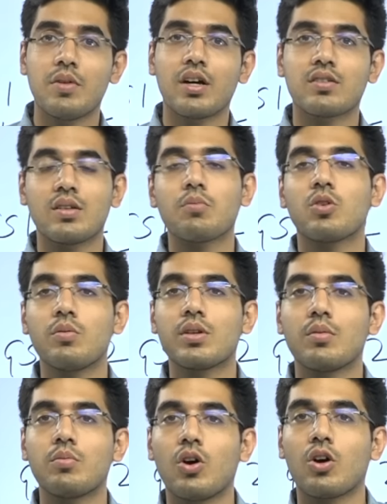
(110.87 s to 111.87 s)
मार्क्स सबको
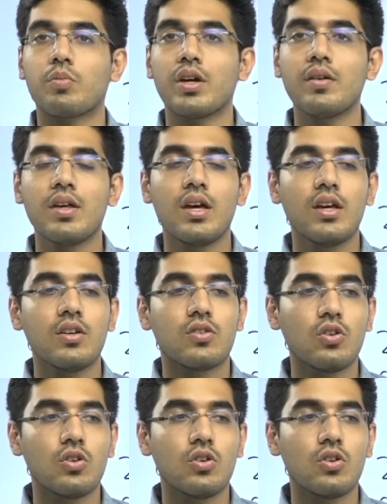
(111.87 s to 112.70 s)
मतलब ब्लॉग पे सो